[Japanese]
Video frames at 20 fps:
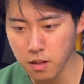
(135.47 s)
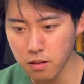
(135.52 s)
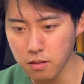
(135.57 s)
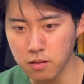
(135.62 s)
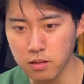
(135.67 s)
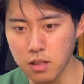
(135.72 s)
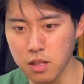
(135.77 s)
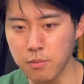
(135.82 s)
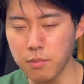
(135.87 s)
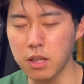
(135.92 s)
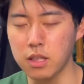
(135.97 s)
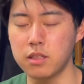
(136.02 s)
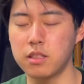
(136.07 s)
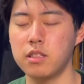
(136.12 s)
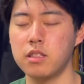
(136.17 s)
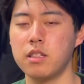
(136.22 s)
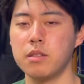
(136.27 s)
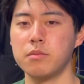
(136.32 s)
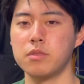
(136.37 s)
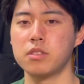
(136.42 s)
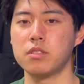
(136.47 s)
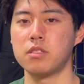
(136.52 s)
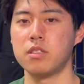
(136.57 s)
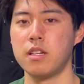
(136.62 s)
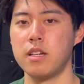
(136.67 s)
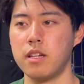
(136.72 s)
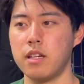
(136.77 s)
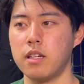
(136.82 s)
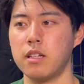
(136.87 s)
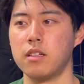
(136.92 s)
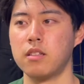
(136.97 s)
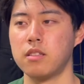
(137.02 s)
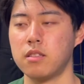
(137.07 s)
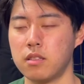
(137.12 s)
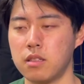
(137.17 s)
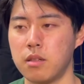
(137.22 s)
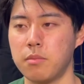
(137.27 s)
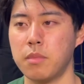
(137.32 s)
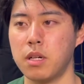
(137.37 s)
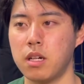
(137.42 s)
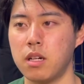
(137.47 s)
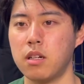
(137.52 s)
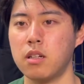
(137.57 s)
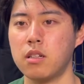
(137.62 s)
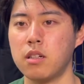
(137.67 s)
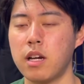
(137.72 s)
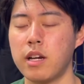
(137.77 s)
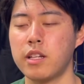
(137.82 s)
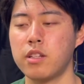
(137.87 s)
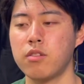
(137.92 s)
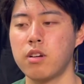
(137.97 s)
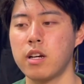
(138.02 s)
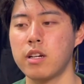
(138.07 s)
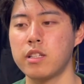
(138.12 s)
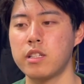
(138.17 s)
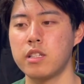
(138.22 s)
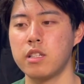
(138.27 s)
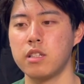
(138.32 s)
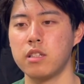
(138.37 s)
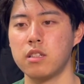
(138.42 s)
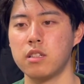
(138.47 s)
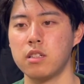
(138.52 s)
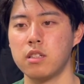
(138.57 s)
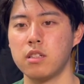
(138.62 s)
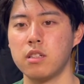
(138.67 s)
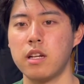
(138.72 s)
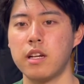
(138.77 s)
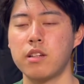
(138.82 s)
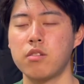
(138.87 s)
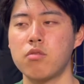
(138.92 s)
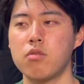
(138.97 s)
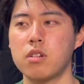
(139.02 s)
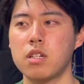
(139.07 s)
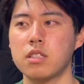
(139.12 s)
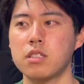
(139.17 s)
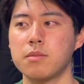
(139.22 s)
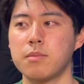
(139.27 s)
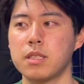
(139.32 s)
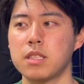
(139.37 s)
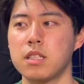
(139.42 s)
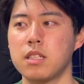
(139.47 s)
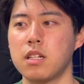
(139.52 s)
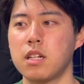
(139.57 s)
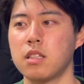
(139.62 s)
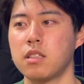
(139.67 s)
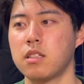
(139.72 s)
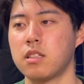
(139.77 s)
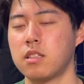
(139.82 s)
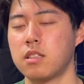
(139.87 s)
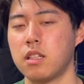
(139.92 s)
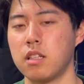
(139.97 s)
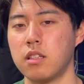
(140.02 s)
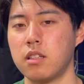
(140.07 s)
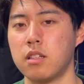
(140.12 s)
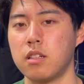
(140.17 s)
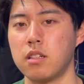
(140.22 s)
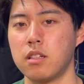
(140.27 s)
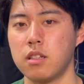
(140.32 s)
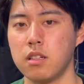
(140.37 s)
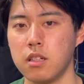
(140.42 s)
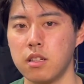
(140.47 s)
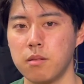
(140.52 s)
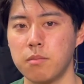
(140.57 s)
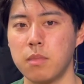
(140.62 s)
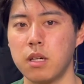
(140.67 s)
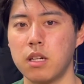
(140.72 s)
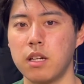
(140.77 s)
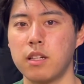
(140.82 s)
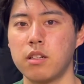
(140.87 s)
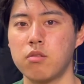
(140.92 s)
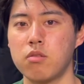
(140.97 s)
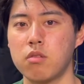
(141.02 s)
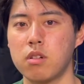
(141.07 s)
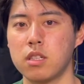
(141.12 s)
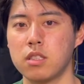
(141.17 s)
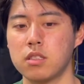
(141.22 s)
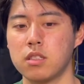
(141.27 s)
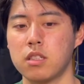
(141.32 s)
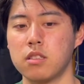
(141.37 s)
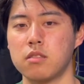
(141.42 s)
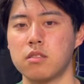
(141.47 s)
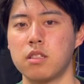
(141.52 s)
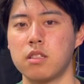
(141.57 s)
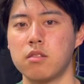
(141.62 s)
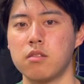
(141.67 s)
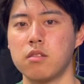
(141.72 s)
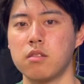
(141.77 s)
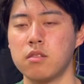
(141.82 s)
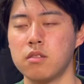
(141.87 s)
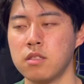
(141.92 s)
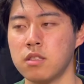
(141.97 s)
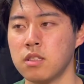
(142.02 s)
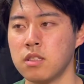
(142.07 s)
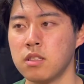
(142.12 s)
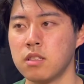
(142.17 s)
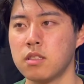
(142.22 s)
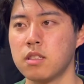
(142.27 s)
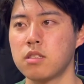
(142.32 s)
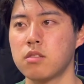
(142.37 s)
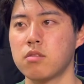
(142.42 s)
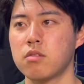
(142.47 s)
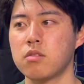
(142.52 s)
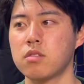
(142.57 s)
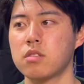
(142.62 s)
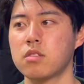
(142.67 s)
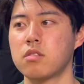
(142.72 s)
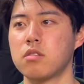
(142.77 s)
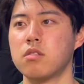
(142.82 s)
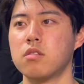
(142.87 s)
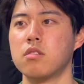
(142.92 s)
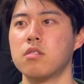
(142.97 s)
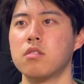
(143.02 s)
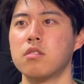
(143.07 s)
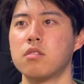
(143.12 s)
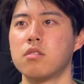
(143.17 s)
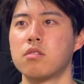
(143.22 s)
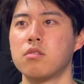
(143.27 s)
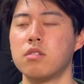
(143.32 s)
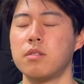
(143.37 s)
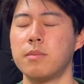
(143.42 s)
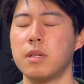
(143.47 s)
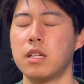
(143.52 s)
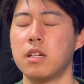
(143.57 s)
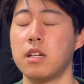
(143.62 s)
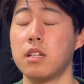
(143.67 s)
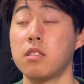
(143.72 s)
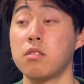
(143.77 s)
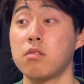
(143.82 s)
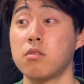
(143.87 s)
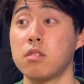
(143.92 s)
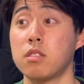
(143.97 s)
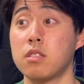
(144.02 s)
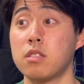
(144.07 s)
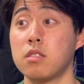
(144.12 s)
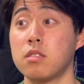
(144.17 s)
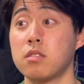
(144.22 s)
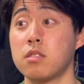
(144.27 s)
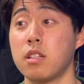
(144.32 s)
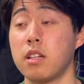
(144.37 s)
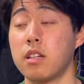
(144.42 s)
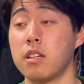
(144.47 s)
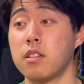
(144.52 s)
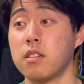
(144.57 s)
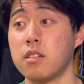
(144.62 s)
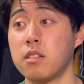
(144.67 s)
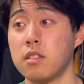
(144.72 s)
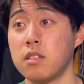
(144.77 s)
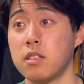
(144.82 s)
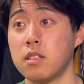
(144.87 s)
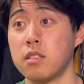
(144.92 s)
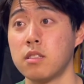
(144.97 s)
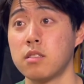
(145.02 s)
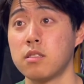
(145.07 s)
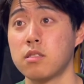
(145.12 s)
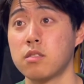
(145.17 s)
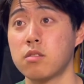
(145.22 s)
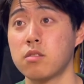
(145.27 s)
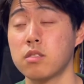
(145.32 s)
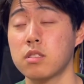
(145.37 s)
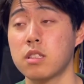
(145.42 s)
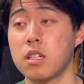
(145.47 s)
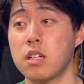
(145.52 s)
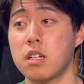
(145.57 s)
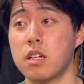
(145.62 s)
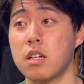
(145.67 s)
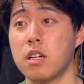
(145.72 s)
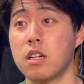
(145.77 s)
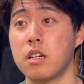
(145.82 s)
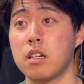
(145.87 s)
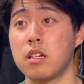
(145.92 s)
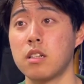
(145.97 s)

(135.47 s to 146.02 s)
でまあ DM してでまあ LINE の IDLINE 交換しませんかって来たんでまあ LINE 交換したんですけどでその人と今 LINE 取っててですねそしたら